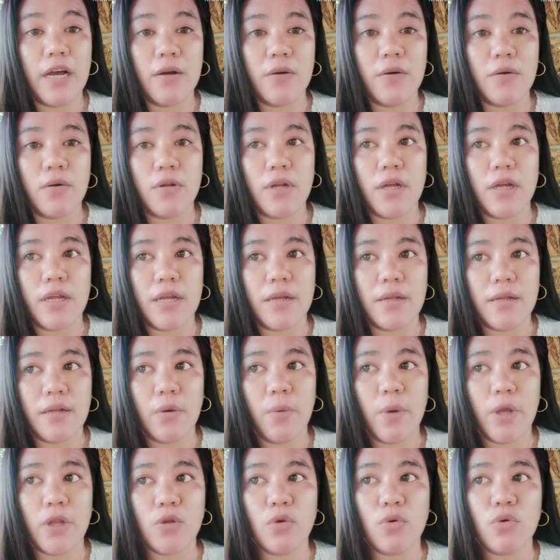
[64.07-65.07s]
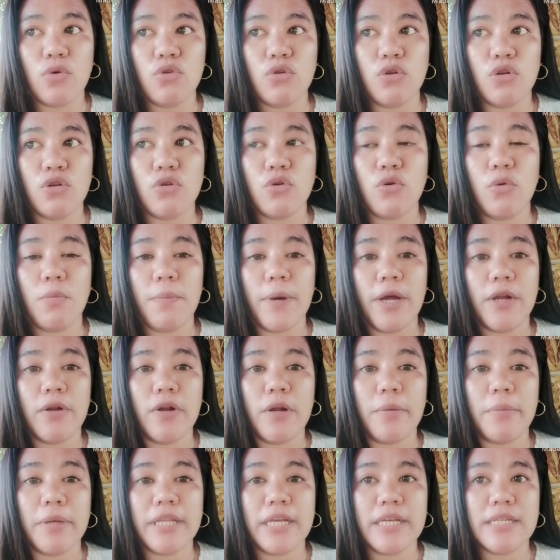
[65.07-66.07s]
ko na nakwento ko doon kung paano
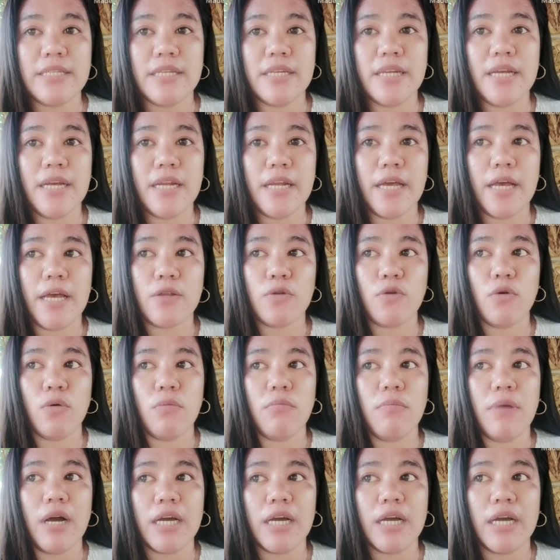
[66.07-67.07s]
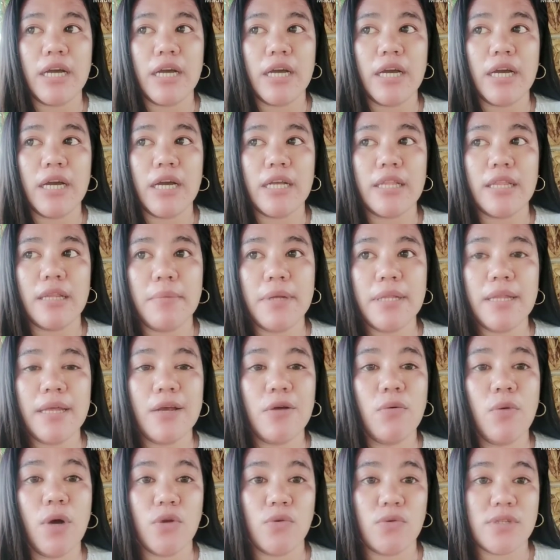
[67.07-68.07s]
namatay si nanay at kung bakit naman namatay, kung
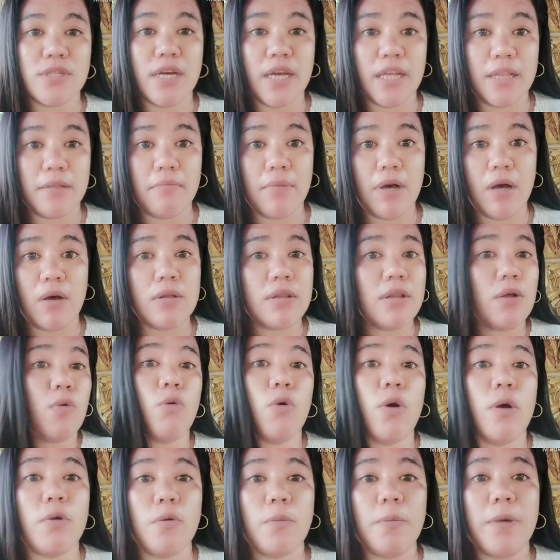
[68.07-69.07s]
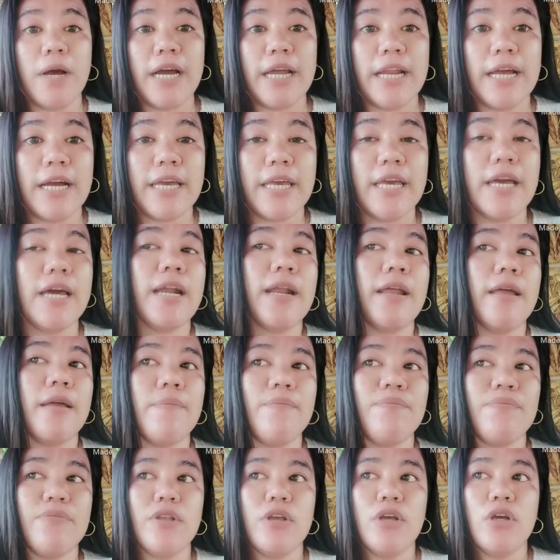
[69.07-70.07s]
anong sakit, bak- kung anong mga nangyari.
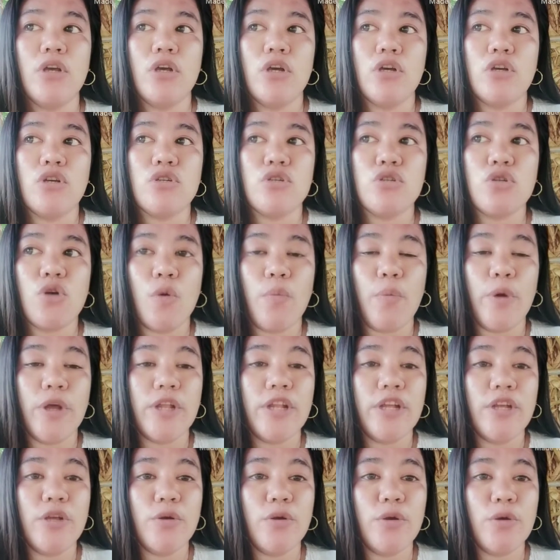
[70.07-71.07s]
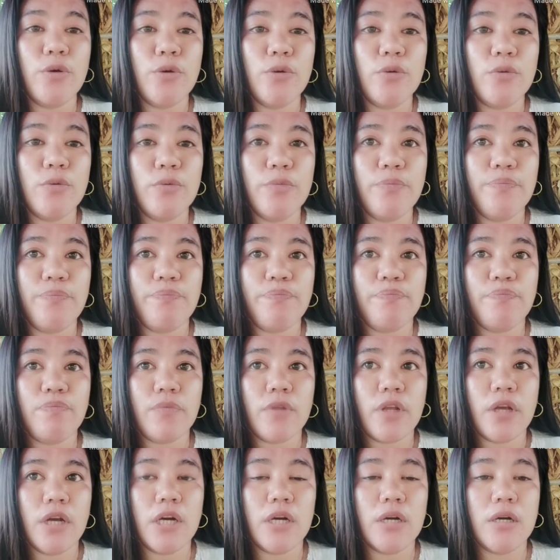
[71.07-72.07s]
So, pwede nyo yung
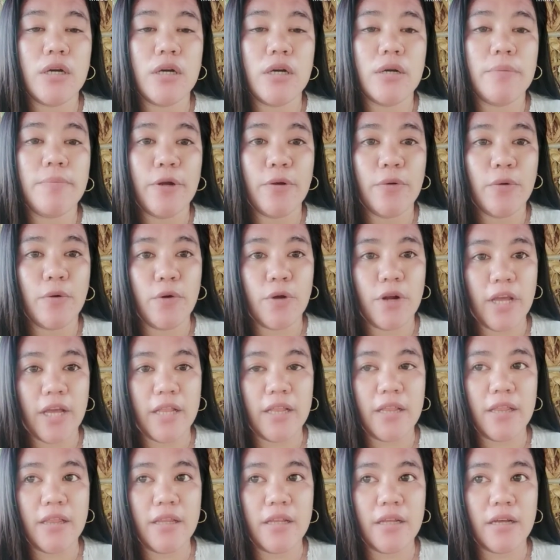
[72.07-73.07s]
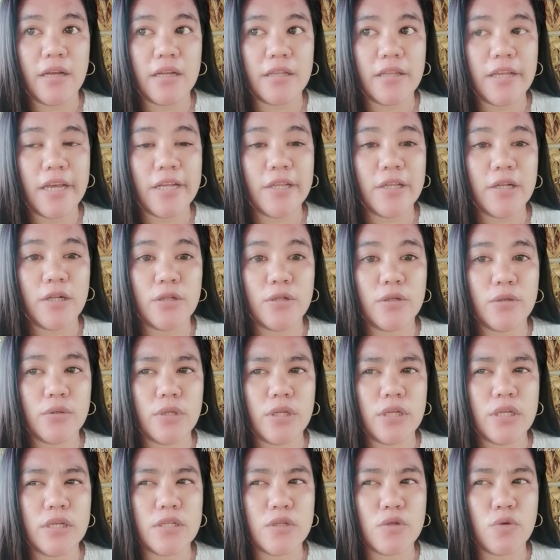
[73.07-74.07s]
uh, panoorin. Ang title nun
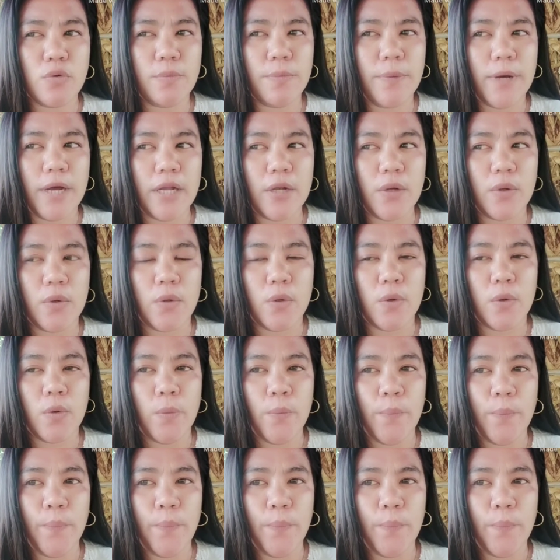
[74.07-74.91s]
is kung paano